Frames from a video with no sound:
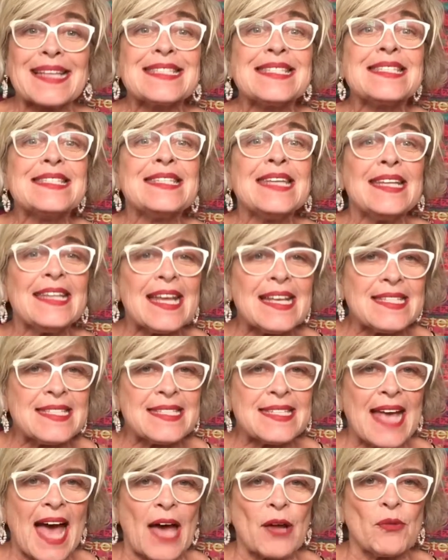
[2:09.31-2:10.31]

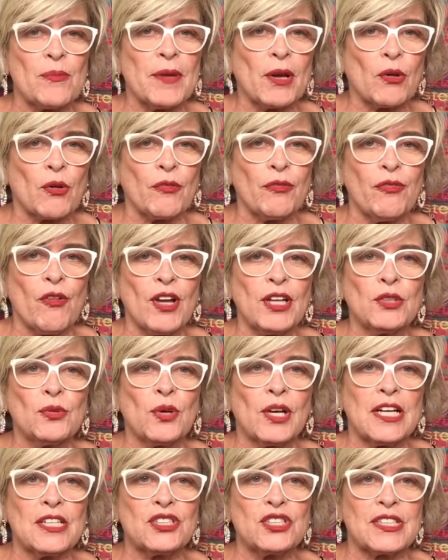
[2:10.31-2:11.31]
silenciar o microfone do
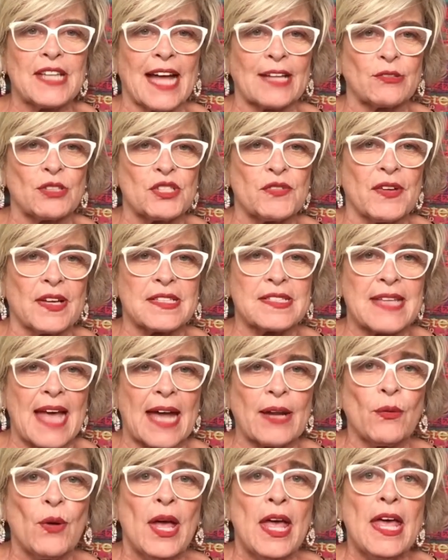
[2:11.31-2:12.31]
candidato
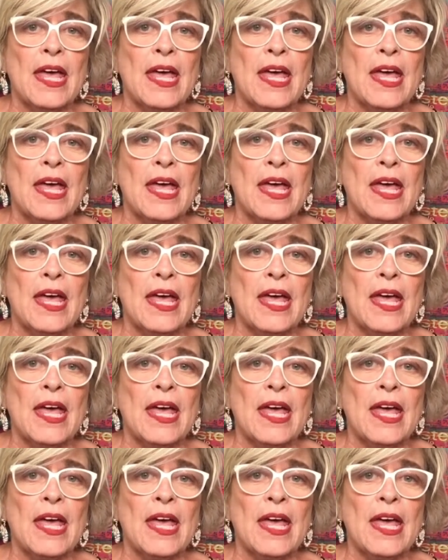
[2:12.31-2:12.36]
adversário